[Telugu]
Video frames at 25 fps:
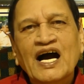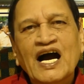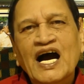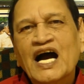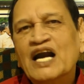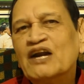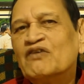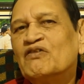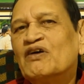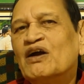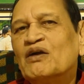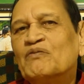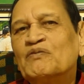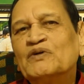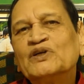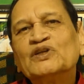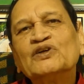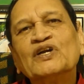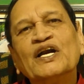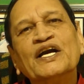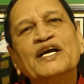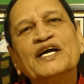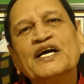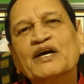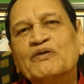ఆడవాళ్ళు
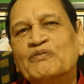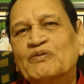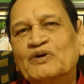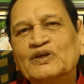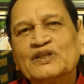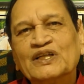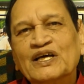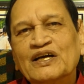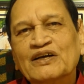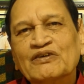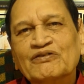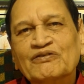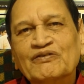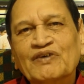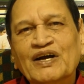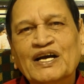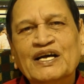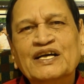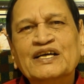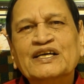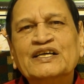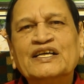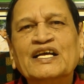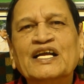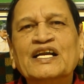మాత్రం రెడీ అయిపోతారు
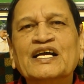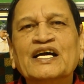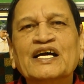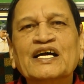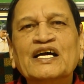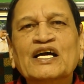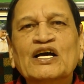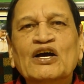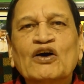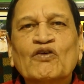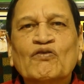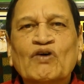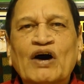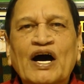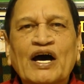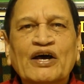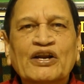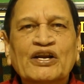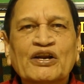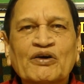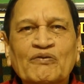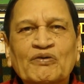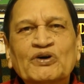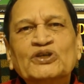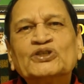వెంటనే ఆ
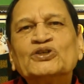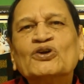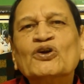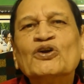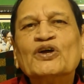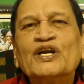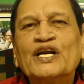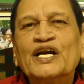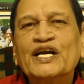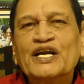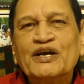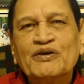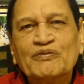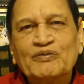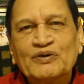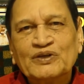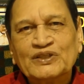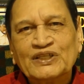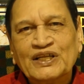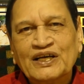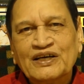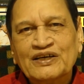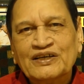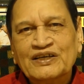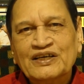డిమోషన్లో రెడీ
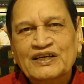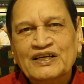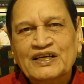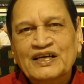అయిపోతారు